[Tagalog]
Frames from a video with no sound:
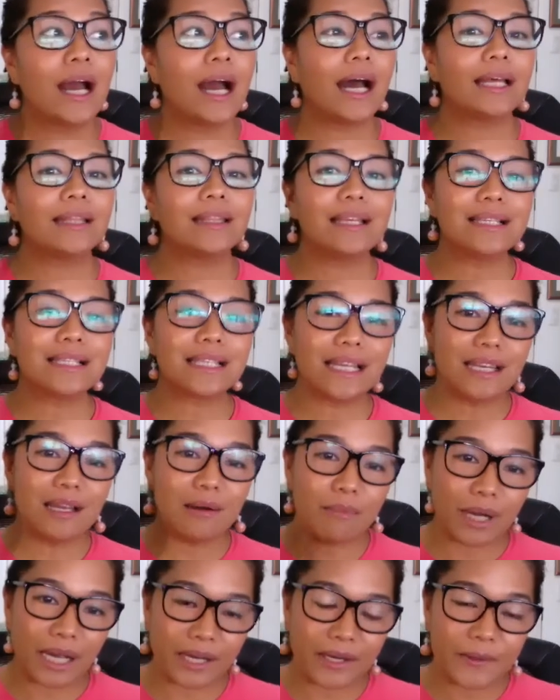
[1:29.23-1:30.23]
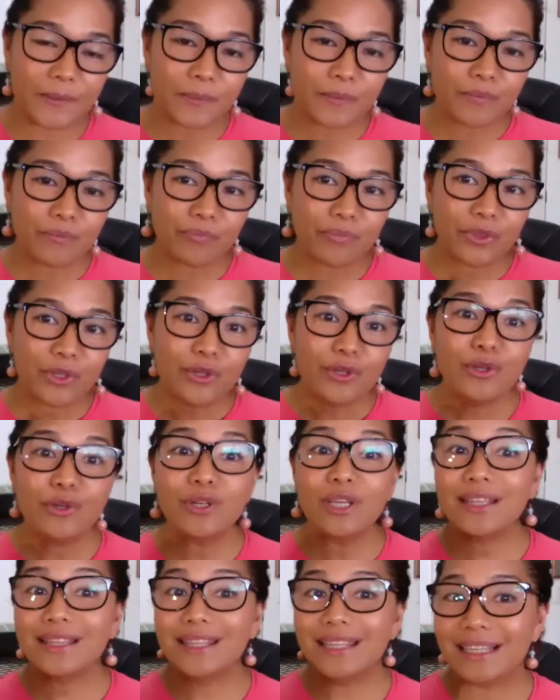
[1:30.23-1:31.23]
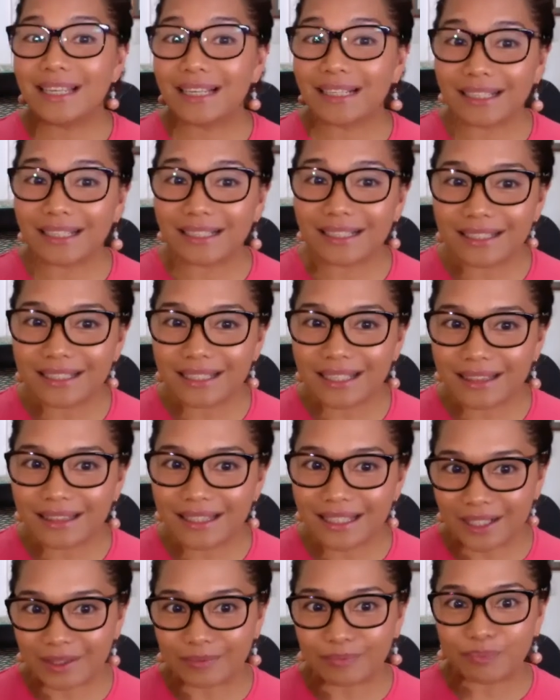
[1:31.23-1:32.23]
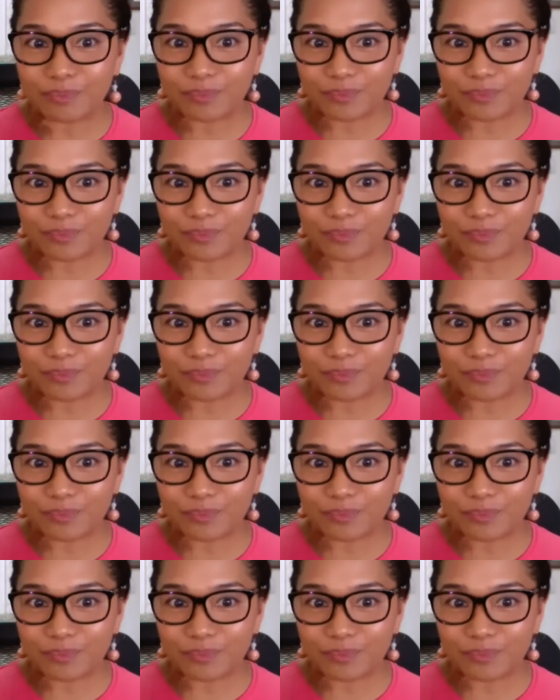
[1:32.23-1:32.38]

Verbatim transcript: At isa naman, yung hindi nakakakita